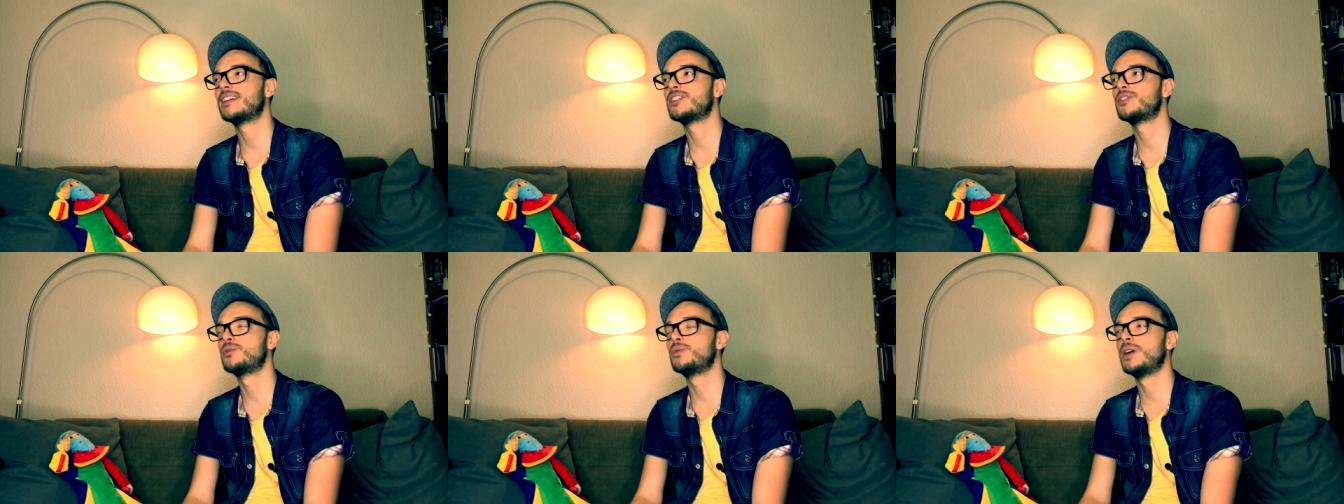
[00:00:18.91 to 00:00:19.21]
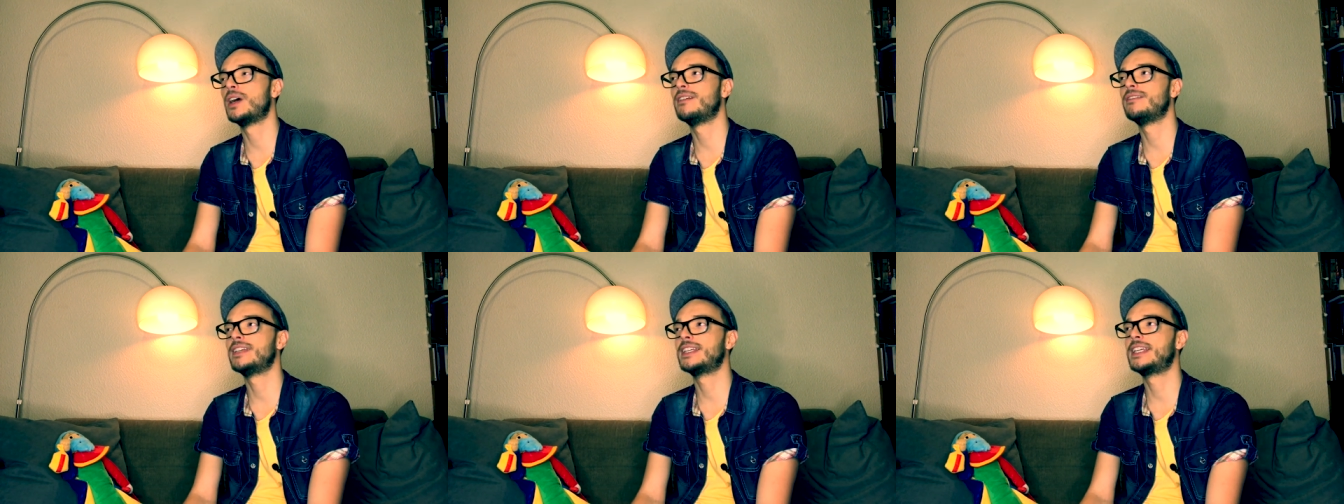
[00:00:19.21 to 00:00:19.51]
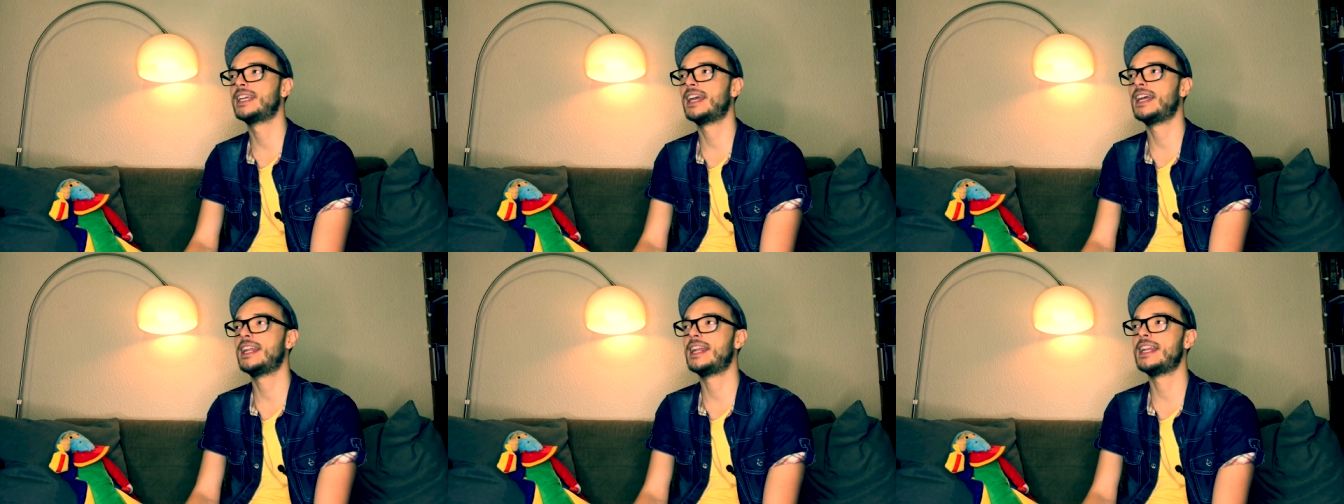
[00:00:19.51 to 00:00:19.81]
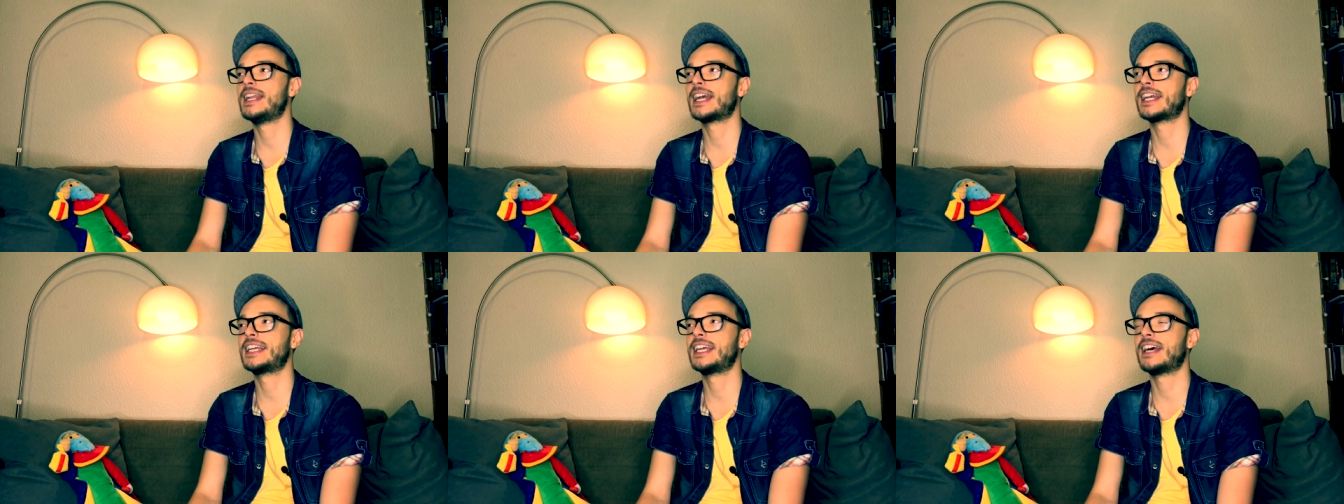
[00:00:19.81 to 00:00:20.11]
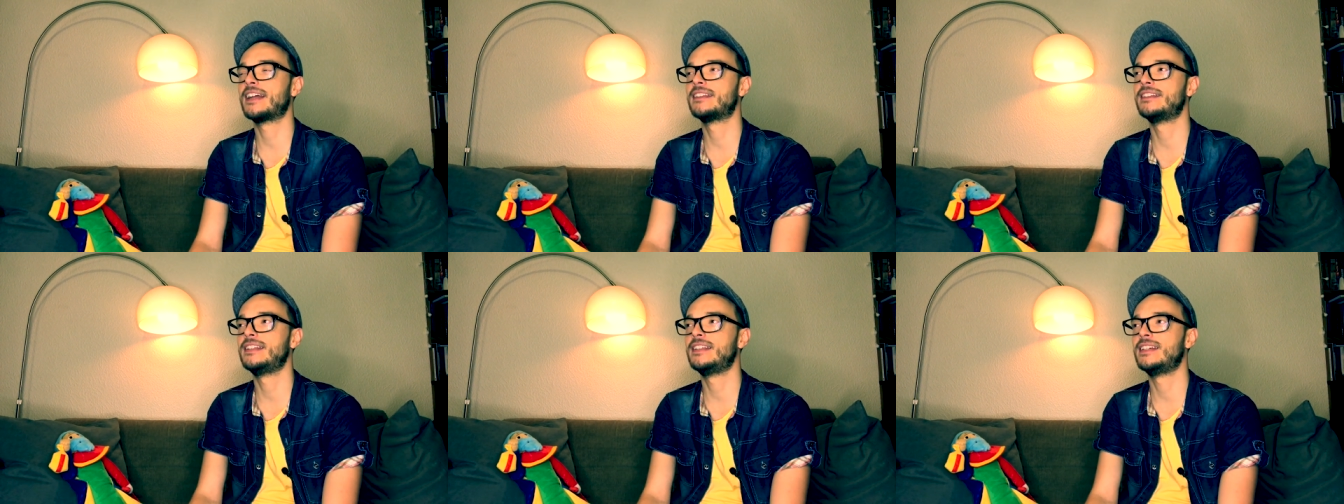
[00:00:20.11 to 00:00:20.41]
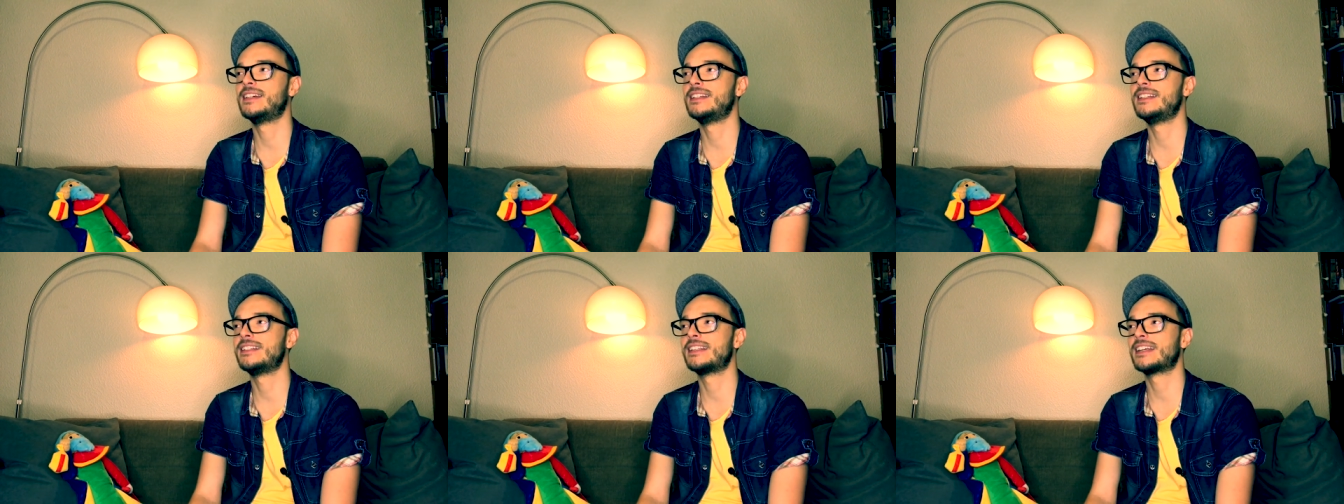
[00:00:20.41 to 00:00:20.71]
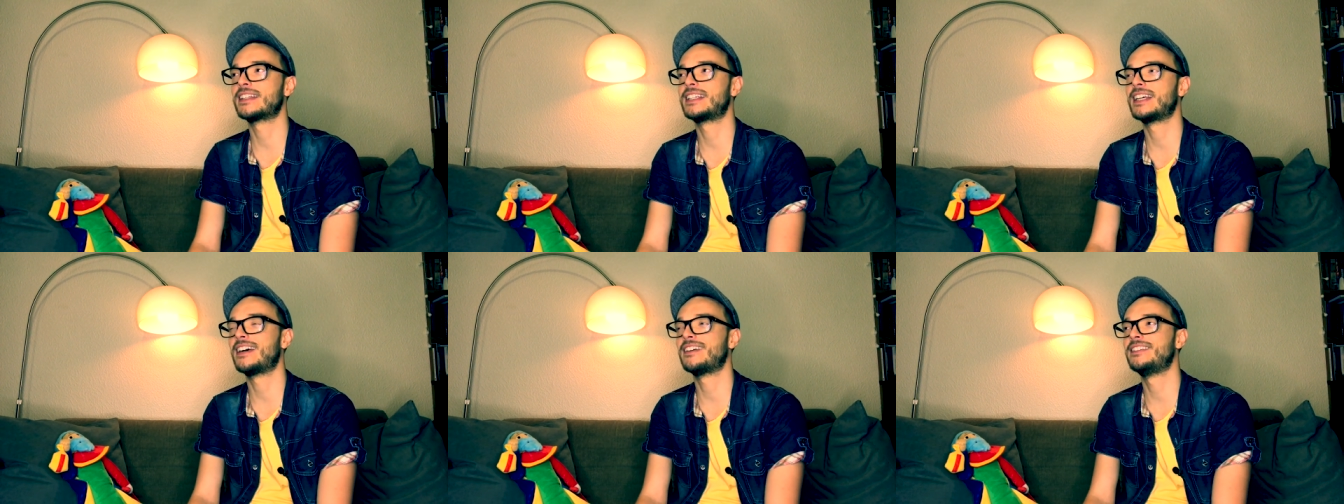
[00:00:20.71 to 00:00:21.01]
à jouer avec elles, à les regarder, à les
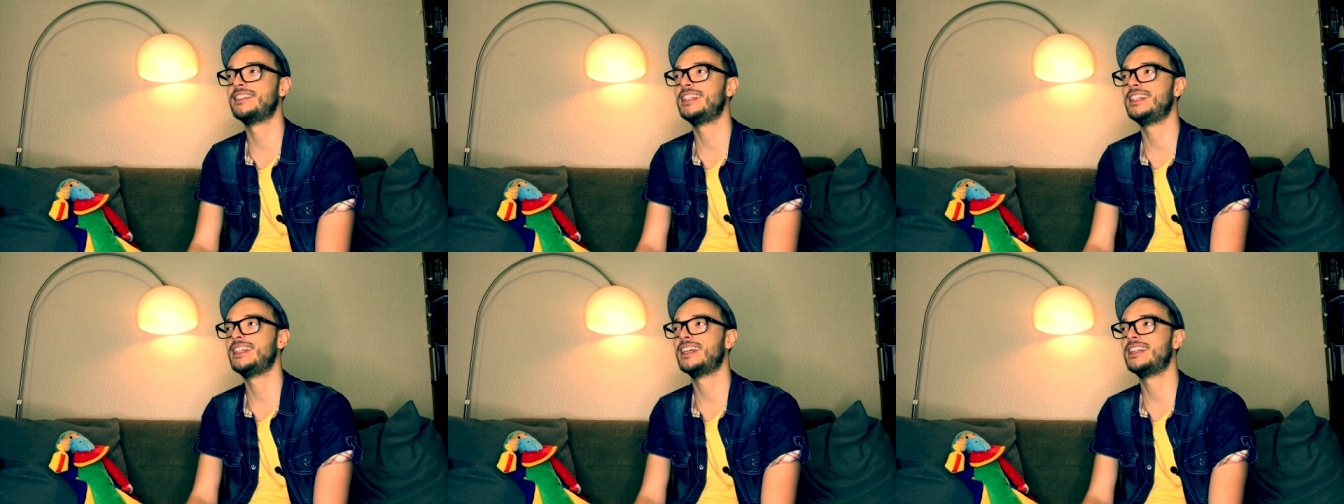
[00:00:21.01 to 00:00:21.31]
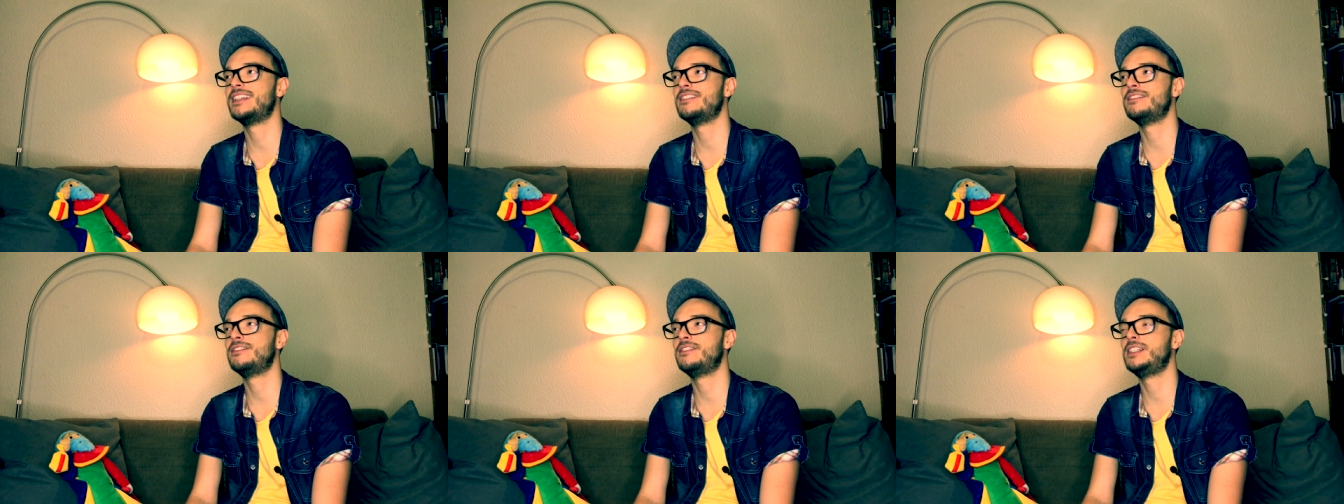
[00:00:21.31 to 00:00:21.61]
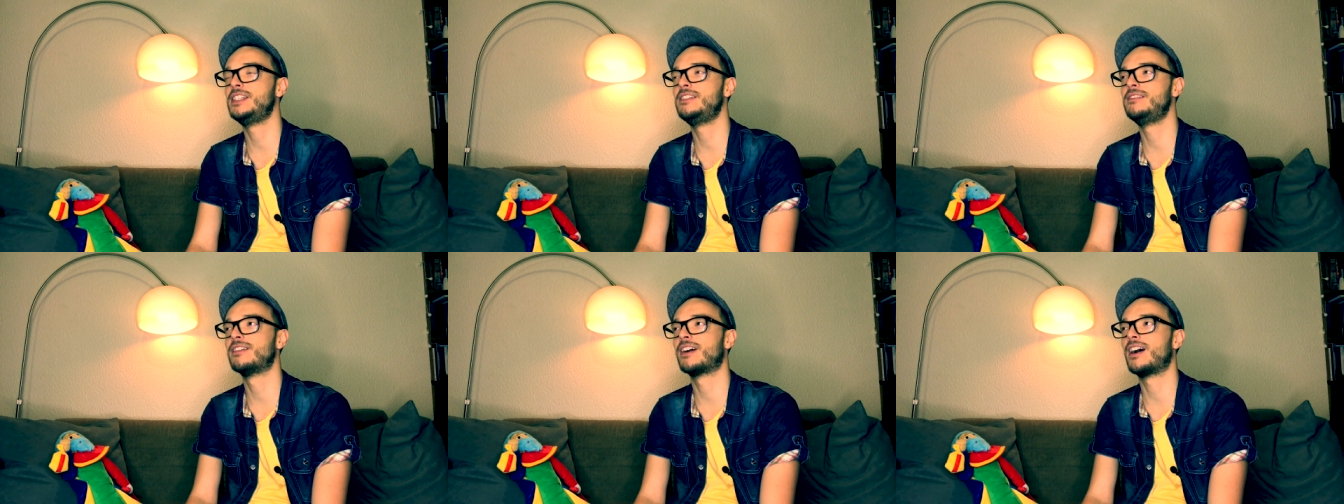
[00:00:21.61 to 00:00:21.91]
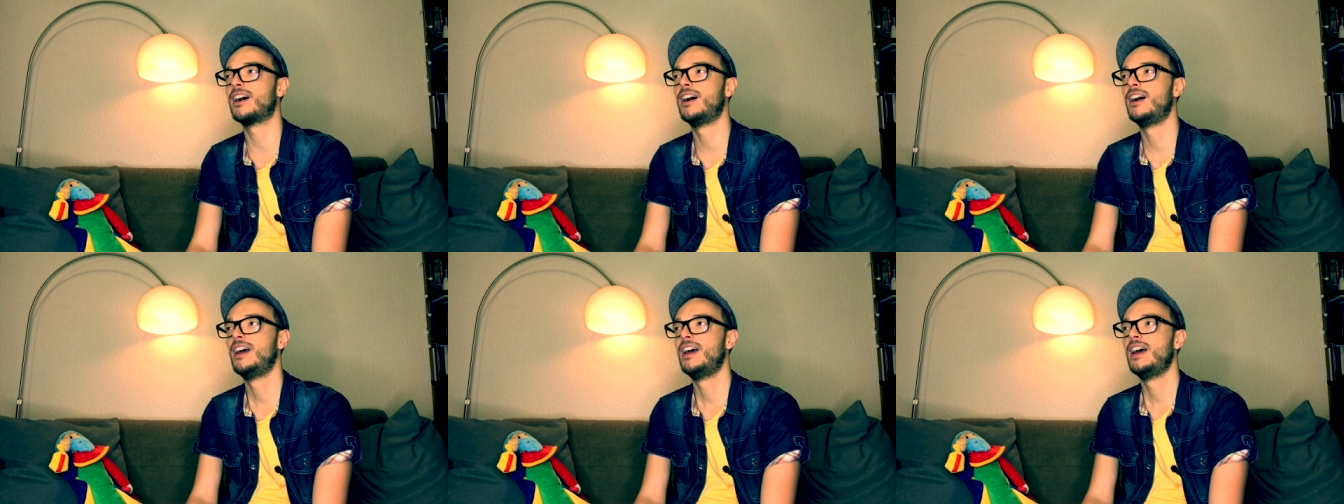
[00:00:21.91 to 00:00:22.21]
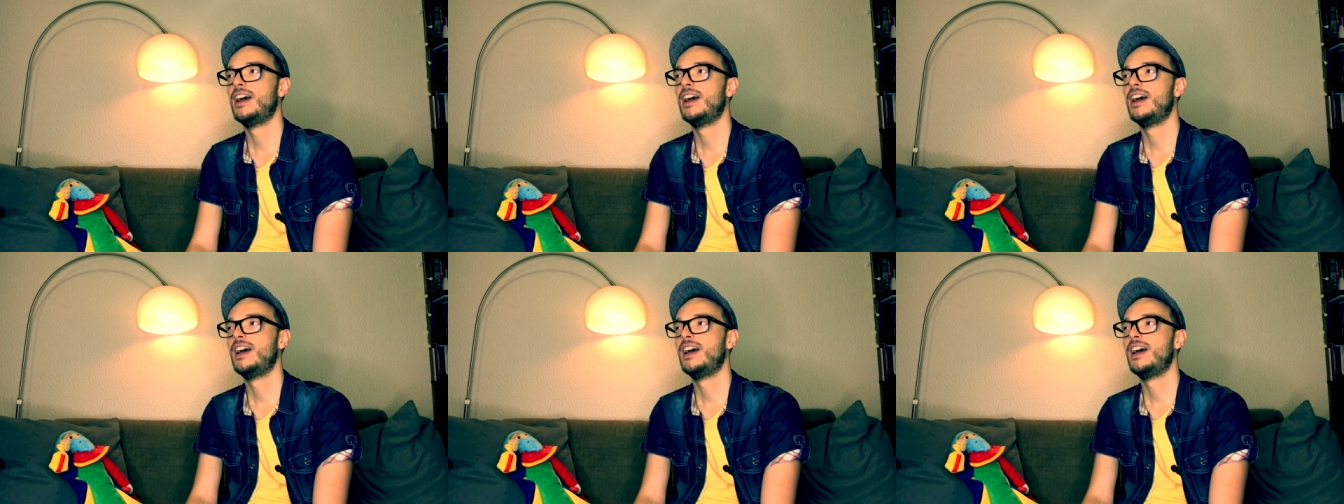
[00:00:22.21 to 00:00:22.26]
incarner, à les vivre,